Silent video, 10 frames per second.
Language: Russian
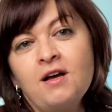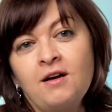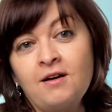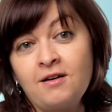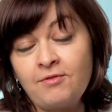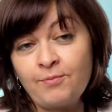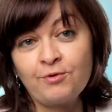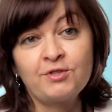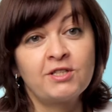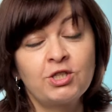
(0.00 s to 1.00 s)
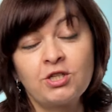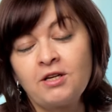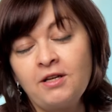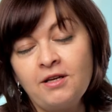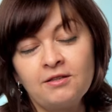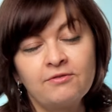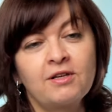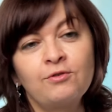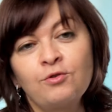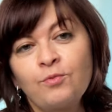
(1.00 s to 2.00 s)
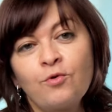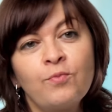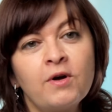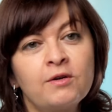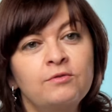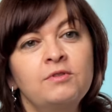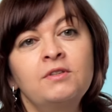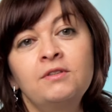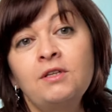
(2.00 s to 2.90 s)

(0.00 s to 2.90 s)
а, вопросы наших клиентов, которые покупают э,